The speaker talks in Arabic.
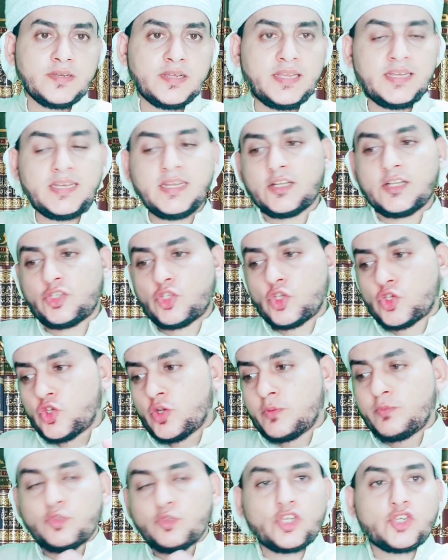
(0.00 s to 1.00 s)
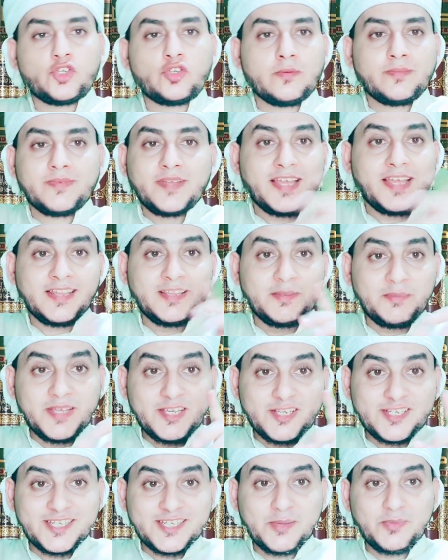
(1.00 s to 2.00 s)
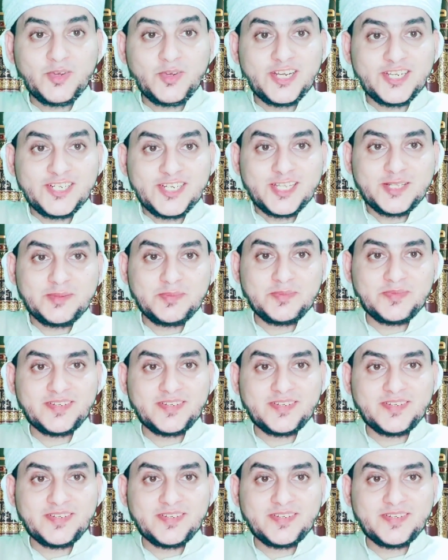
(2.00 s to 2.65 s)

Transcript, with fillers: قال لك تسب تشتم هذه ما هي سب ولا شتم